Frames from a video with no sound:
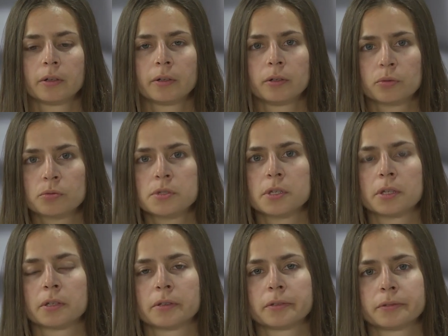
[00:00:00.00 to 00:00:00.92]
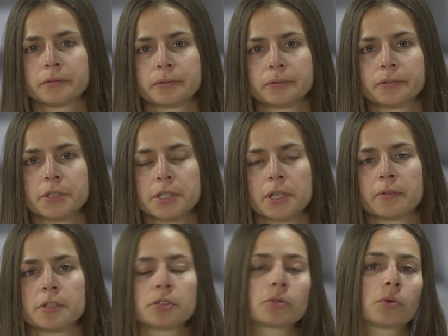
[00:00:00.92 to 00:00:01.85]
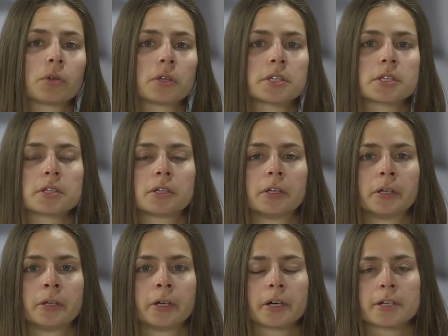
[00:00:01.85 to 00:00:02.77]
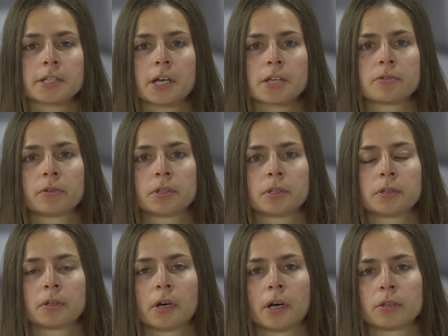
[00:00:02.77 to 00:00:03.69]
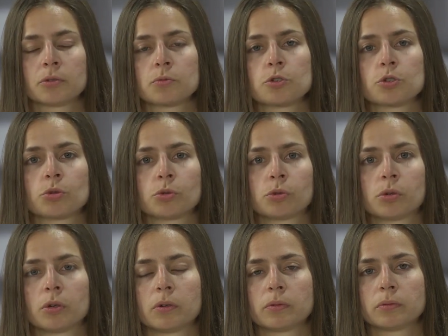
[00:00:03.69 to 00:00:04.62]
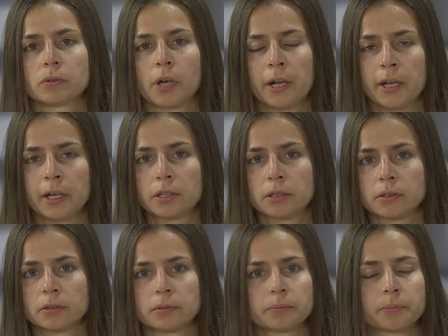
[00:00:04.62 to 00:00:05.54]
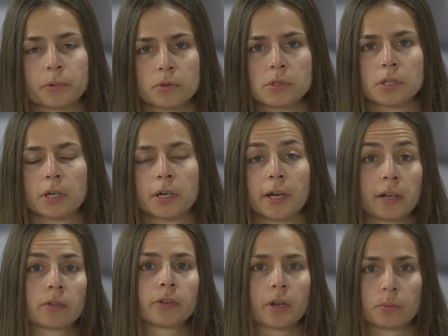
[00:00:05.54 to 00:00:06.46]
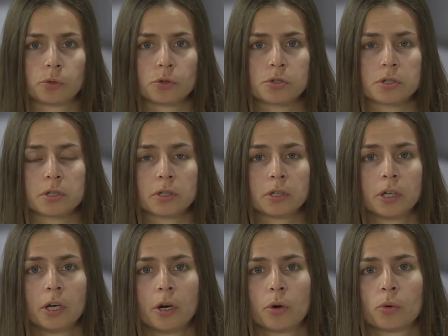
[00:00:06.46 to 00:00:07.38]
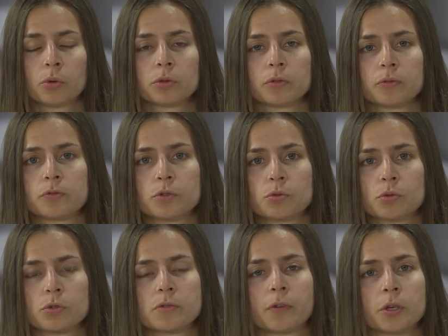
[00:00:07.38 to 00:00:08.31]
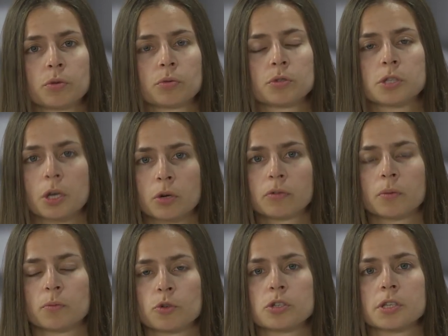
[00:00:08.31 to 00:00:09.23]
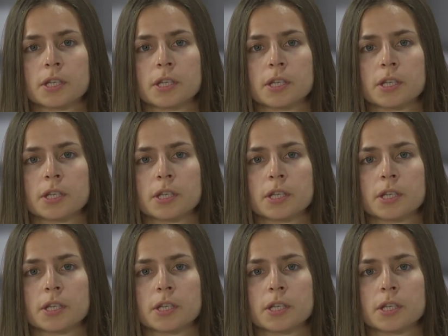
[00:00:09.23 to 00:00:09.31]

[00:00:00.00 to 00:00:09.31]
Люди все в один голос рассказывают о том, что Олег просто горел на работе он все свое здоровье, можно